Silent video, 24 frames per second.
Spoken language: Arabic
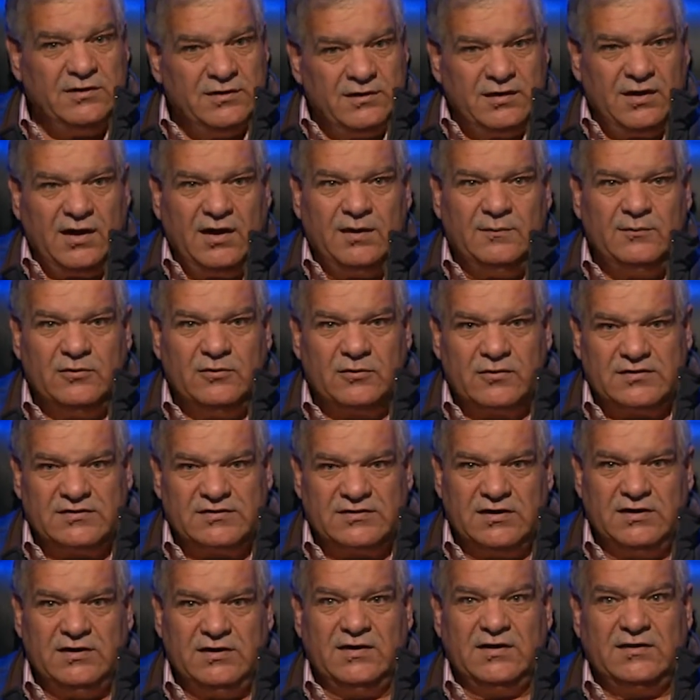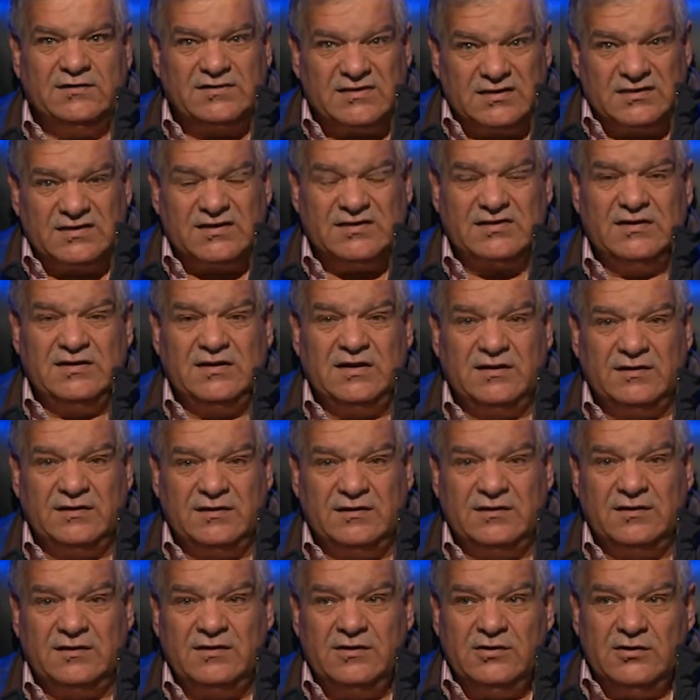70% 60% حملوا رسائلك ستصل اكثر
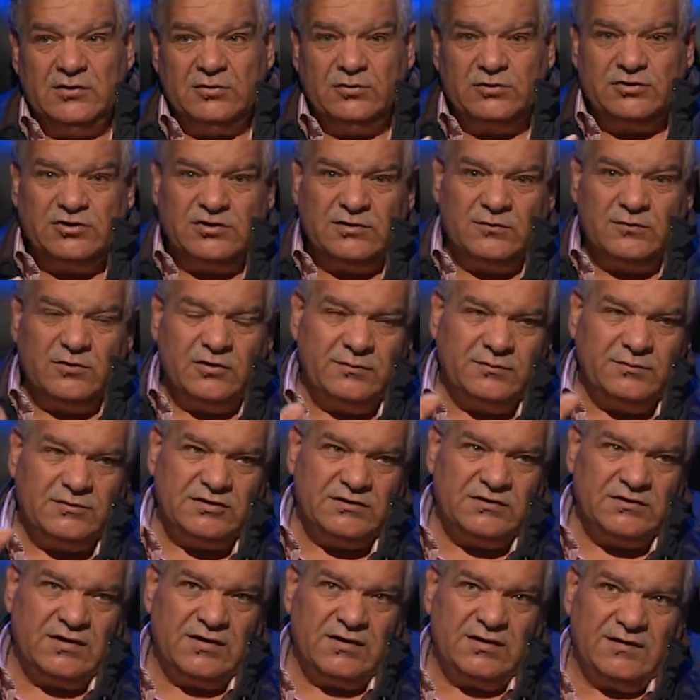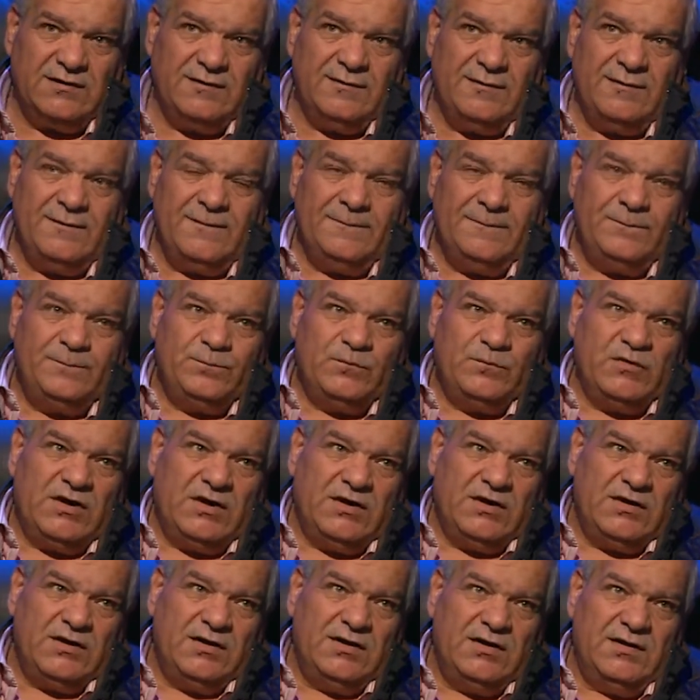وشيء مهم جدا
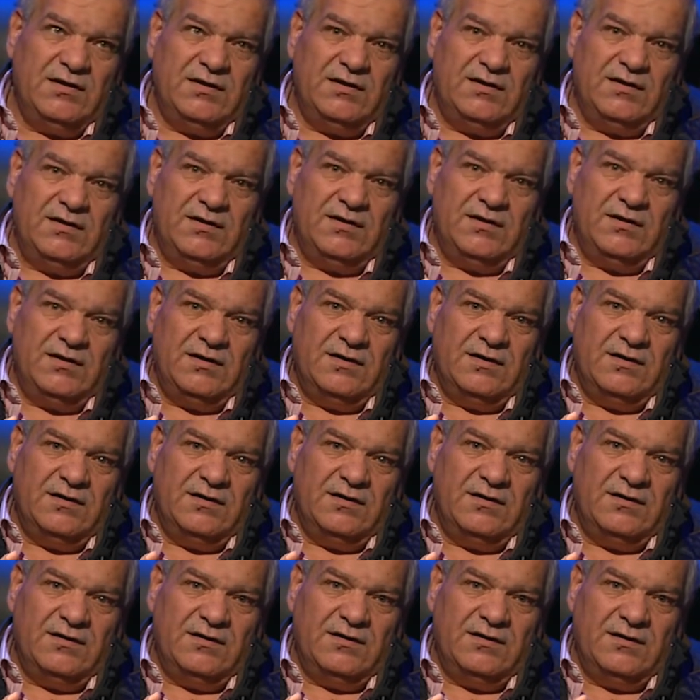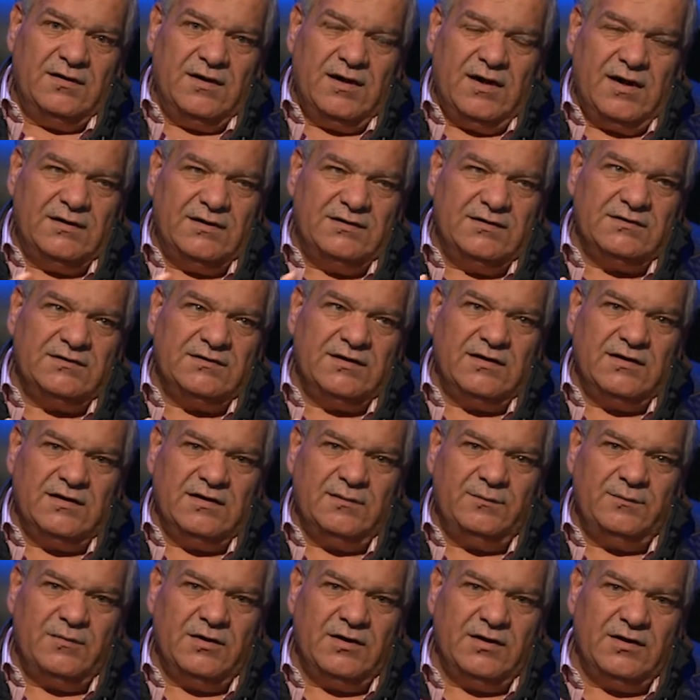احنا عاده
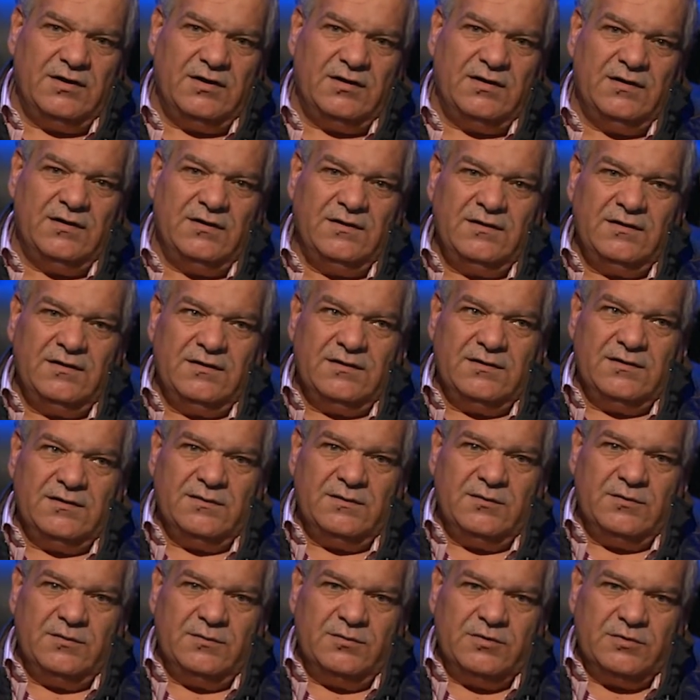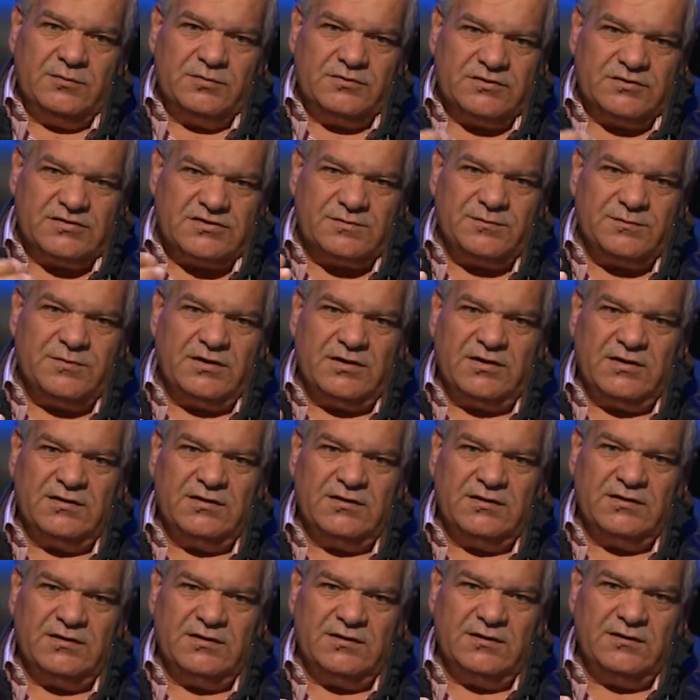لما آه، بتصبح
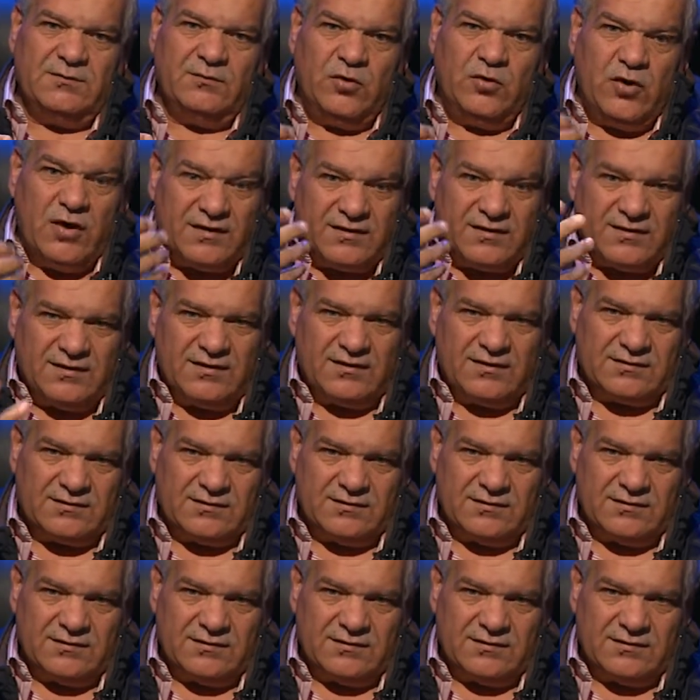آه، مؤثر